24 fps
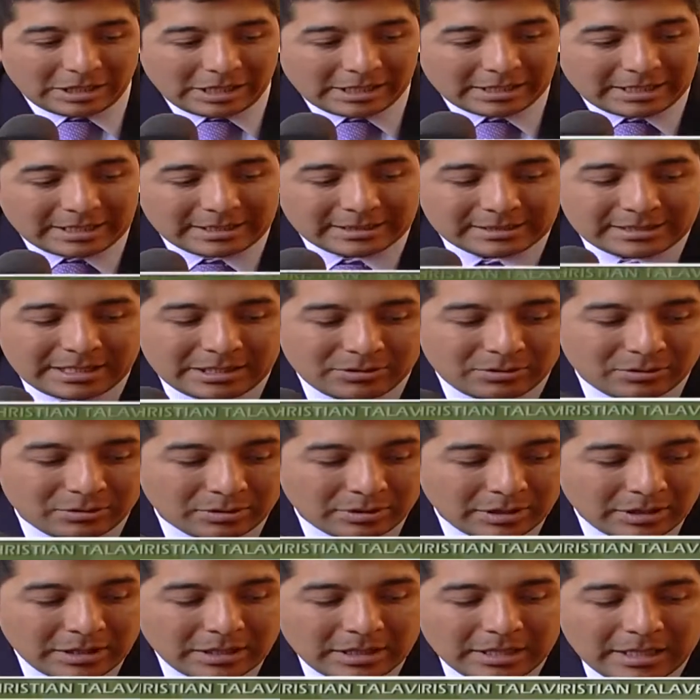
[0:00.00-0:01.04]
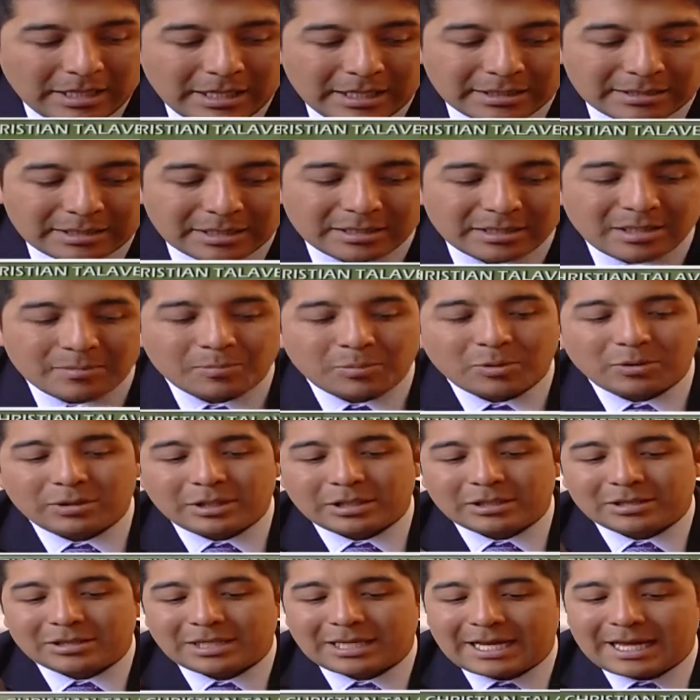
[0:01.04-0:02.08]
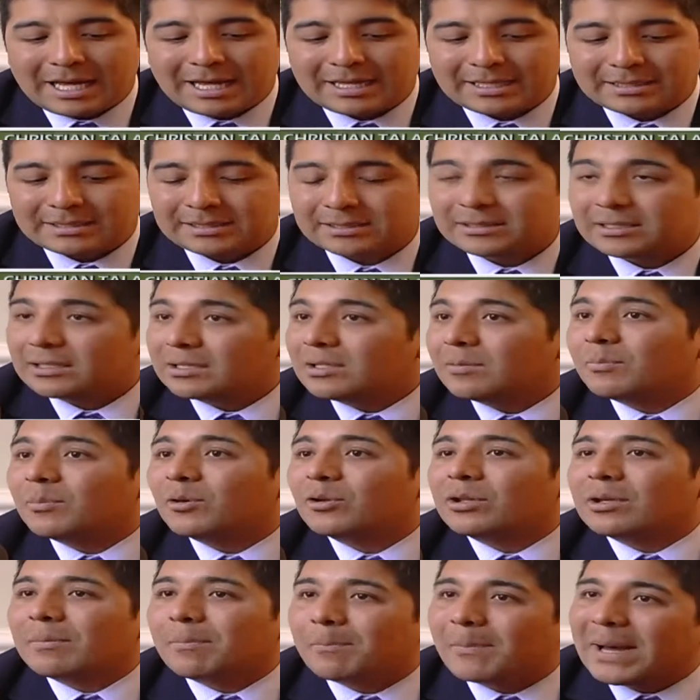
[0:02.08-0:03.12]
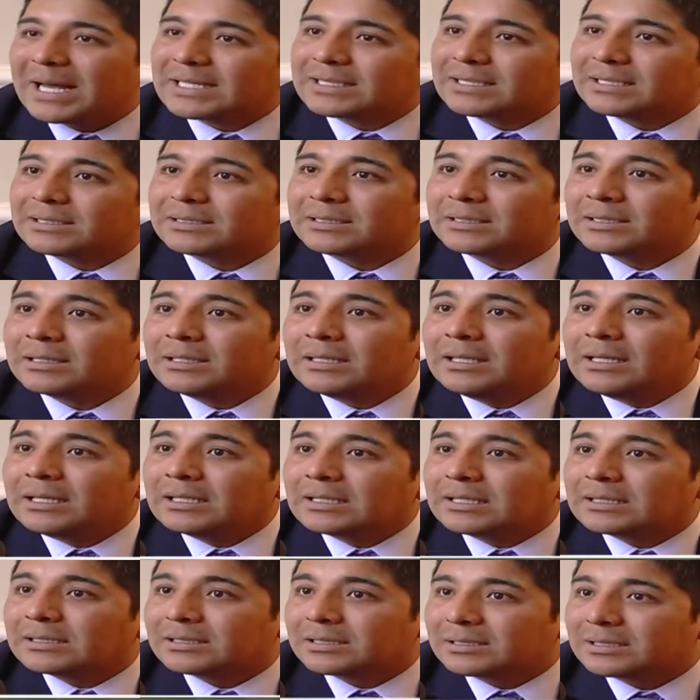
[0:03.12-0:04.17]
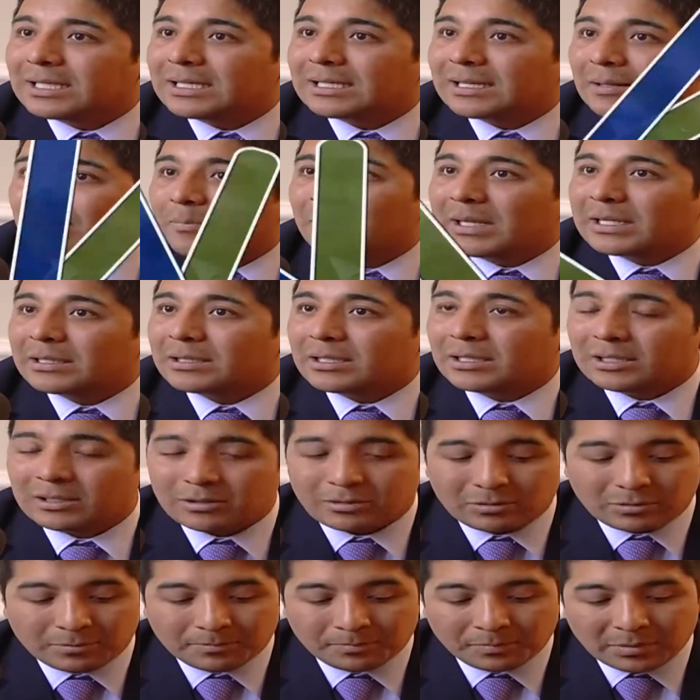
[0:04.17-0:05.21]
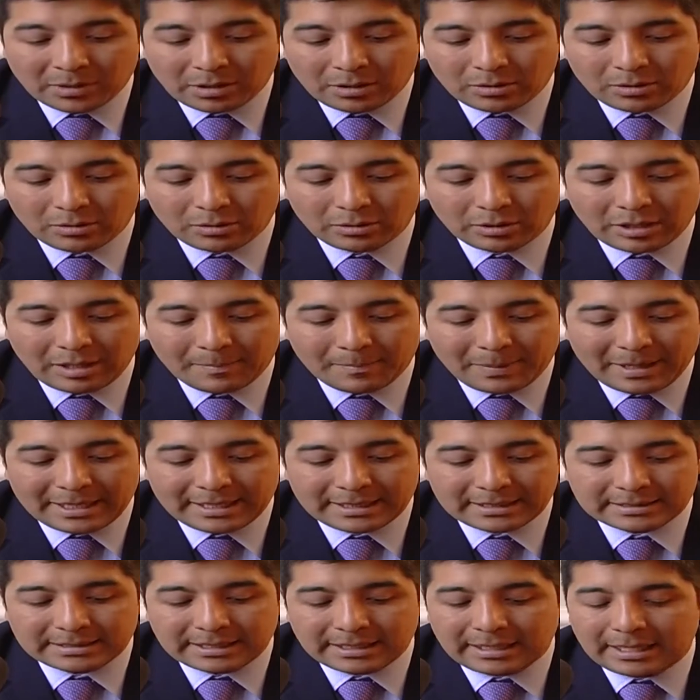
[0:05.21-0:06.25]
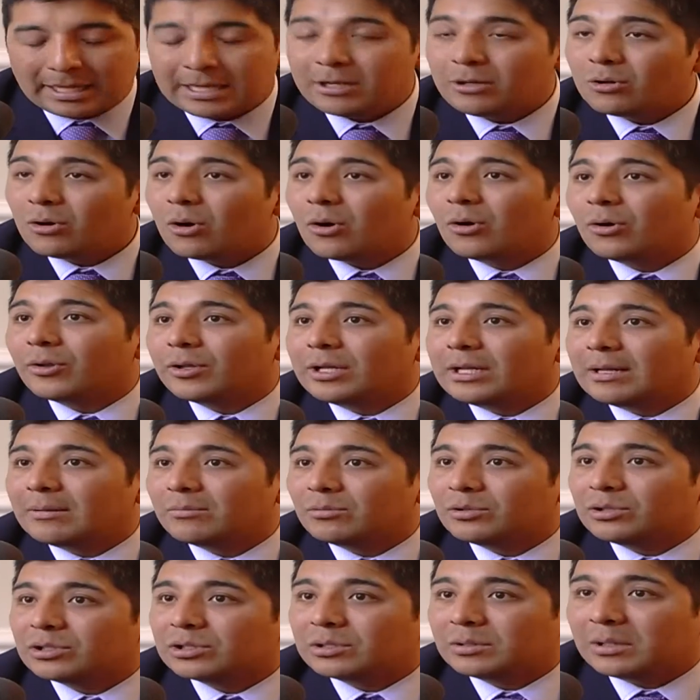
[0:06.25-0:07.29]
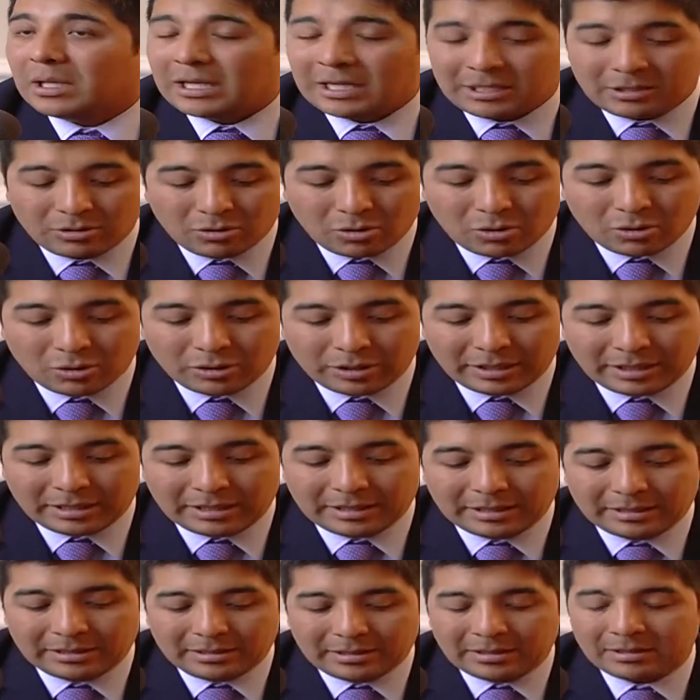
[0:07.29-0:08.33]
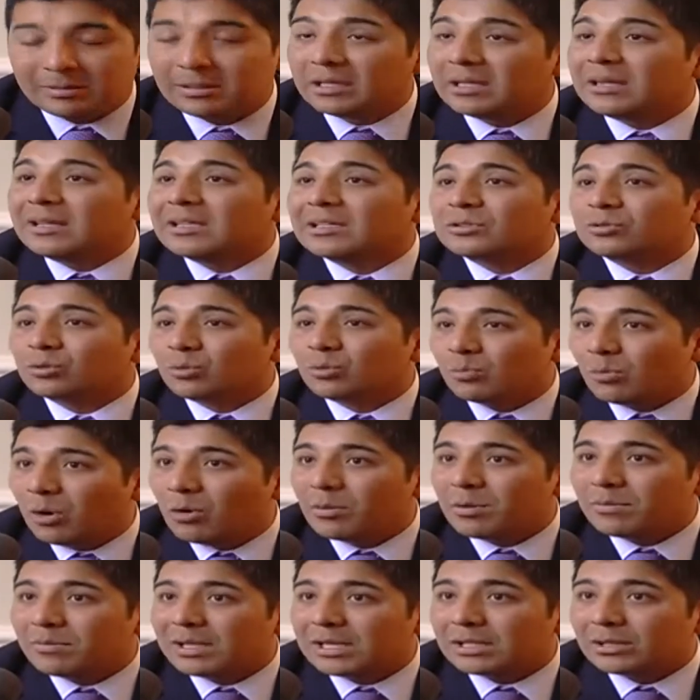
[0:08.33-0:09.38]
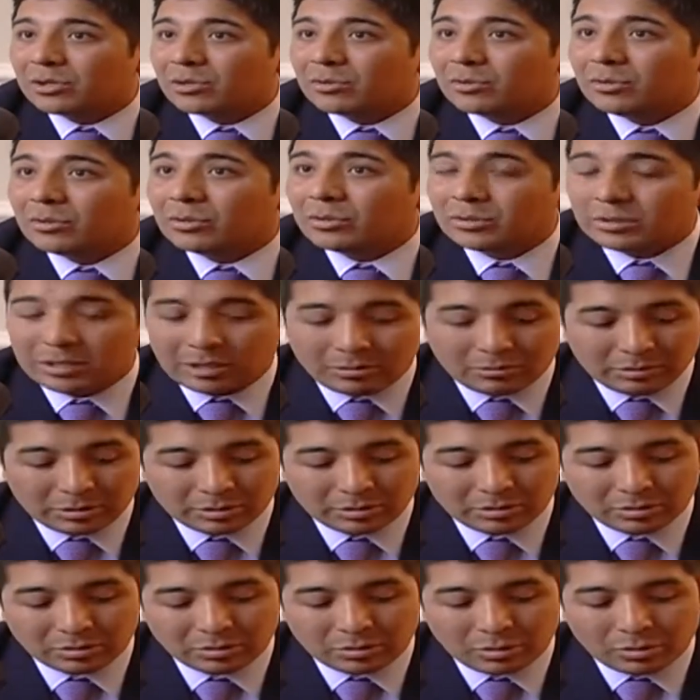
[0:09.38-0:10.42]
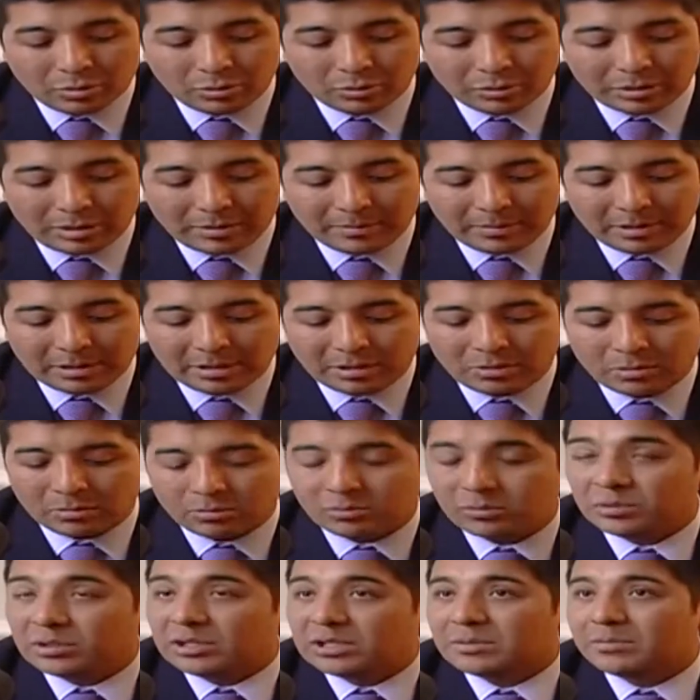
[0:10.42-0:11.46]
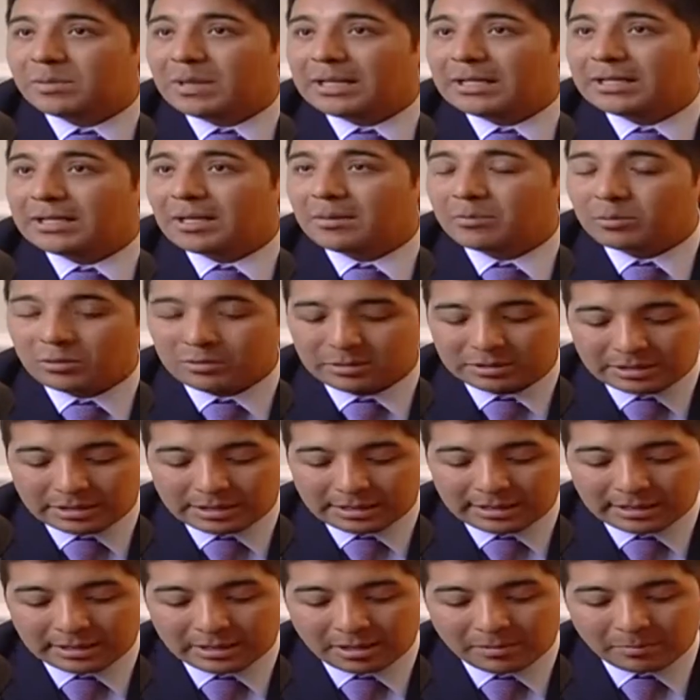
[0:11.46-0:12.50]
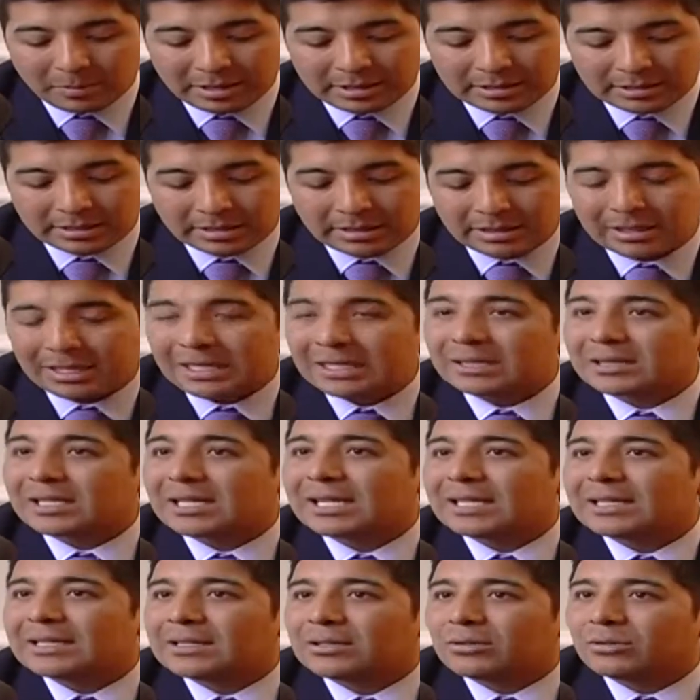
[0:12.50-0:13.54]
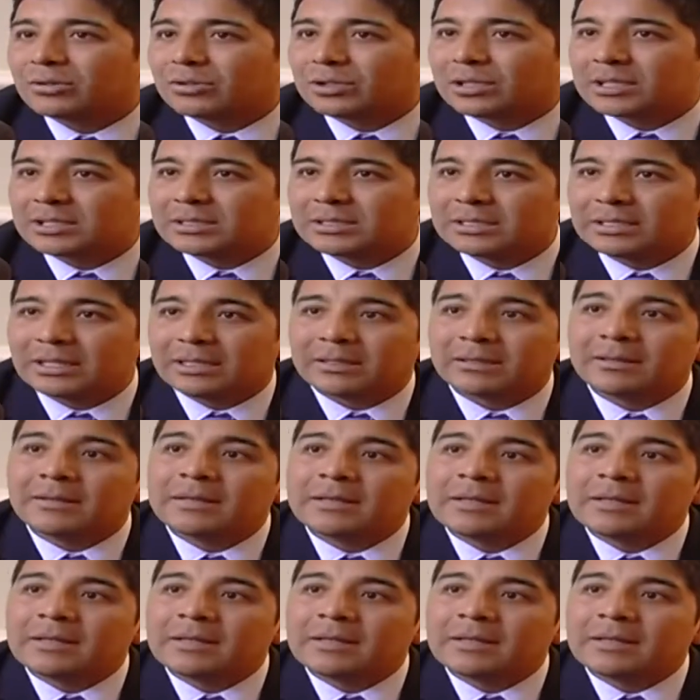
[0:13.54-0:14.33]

alcanzaron este tipo de entradas, este tipo de pases que se está repartiendo, donde aparece el logo de la el logo de, de, su movimiento, ¿de acuerdo? Conjuntamente con Municipalidad Provincial de Arequipa dice entrada de cortesía